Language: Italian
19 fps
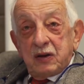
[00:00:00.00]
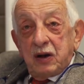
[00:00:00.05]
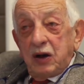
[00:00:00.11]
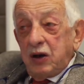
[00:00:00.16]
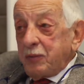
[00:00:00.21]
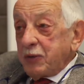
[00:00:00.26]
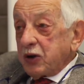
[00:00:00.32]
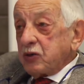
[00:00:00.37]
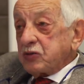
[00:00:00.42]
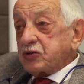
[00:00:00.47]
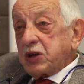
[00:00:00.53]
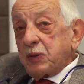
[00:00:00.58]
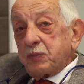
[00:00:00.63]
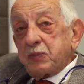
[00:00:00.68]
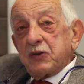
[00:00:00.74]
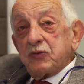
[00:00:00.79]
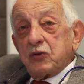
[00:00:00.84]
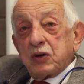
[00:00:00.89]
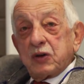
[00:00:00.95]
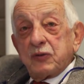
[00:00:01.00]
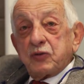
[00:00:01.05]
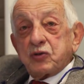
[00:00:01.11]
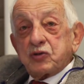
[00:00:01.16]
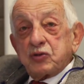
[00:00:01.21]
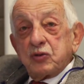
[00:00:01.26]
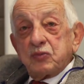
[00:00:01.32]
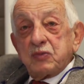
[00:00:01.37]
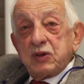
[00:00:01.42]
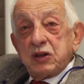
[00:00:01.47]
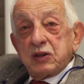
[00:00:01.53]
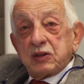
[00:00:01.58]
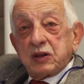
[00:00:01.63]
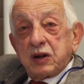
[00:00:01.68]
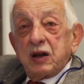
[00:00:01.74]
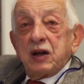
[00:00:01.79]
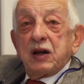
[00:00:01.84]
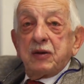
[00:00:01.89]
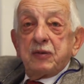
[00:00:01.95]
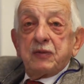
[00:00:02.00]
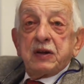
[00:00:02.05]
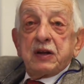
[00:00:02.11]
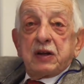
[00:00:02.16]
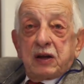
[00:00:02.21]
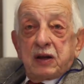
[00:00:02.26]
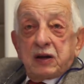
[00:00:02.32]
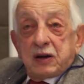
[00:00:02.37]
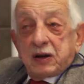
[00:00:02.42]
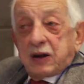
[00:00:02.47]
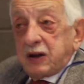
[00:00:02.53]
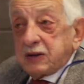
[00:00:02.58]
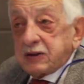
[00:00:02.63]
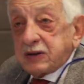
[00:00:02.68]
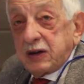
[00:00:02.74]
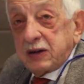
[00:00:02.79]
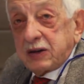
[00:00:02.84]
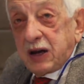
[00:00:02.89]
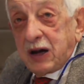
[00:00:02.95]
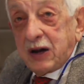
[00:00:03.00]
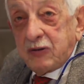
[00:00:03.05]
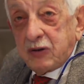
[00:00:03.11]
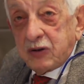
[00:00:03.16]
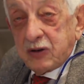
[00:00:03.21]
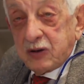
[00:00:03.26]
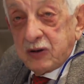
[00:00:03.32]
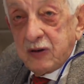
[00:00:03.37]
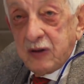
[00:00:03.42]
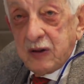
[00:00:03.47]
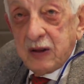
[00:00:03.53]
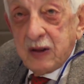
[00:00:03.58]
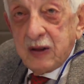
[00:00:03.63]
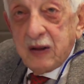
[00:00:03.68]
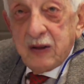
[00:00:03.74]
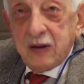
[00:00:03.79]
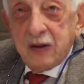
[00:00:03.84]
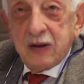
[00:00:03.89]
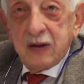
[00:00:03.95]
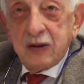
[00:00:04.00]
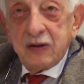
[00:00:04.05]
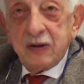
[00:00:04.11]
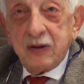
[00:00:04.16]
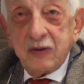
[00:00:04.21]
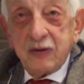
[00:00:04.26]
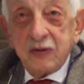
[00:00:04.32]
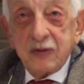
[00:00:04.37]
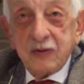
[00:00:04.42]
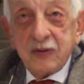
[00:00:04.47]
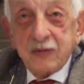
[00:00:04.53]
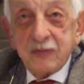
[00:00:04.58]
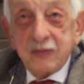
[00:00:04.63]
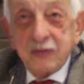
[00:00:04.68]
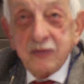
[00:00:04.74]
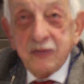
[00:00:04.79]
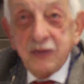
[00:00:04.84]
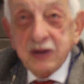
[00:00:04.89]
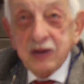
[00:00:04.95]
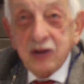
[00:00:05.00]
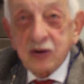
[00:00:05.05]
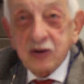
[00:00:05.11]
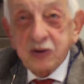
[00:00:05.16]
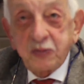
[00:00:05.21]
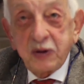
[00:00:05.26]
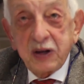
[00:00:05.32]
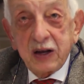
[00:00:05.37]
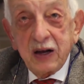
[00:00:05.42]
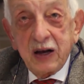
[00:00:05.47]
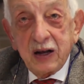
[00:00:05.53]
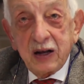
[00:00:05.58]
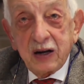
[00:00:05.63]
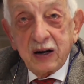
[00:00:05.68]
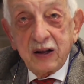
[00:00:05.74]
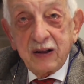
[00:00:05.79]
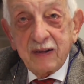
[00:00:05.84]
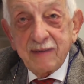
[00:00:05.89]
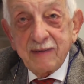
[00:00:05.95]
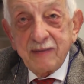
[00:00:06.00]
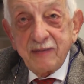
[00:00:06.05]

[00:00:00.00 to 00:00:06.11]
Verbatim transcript: Eh, ma non sapevo che fosse un mitra. Eh, vedi, ragazzi al cavolo, eh, fatelo spiegare,